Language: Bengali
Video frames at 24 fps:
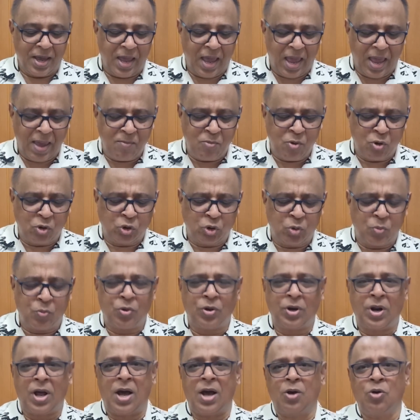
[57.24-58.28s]
এই
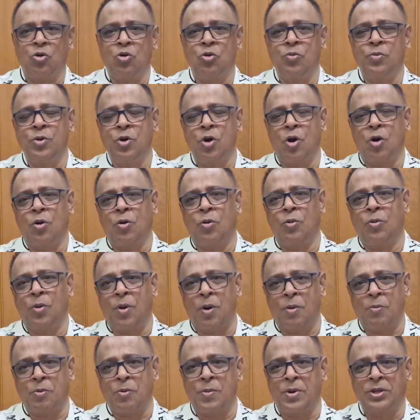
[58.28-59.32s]
বক্তব্যটা খুবই
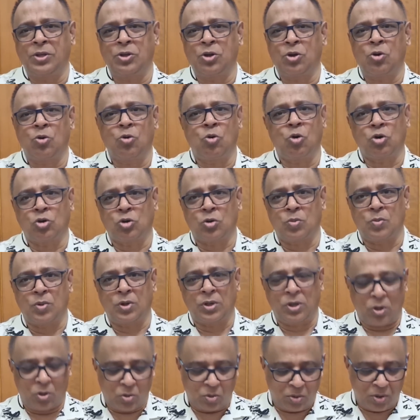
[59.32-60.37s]
অপমানজনক
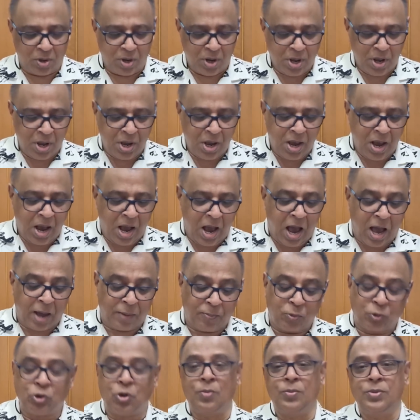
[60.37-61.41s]
অসম্মানজনক আর
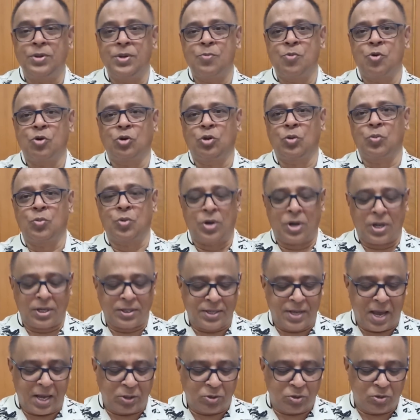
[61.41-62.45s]
প্রথম যে বক্তব্যটা
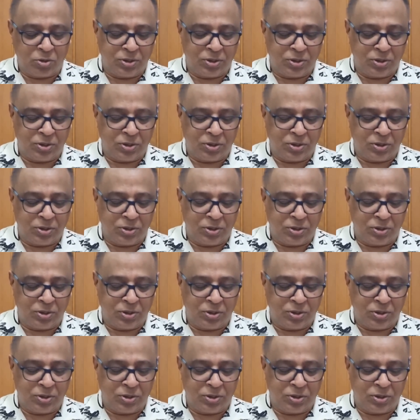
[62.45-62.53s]
যে একজন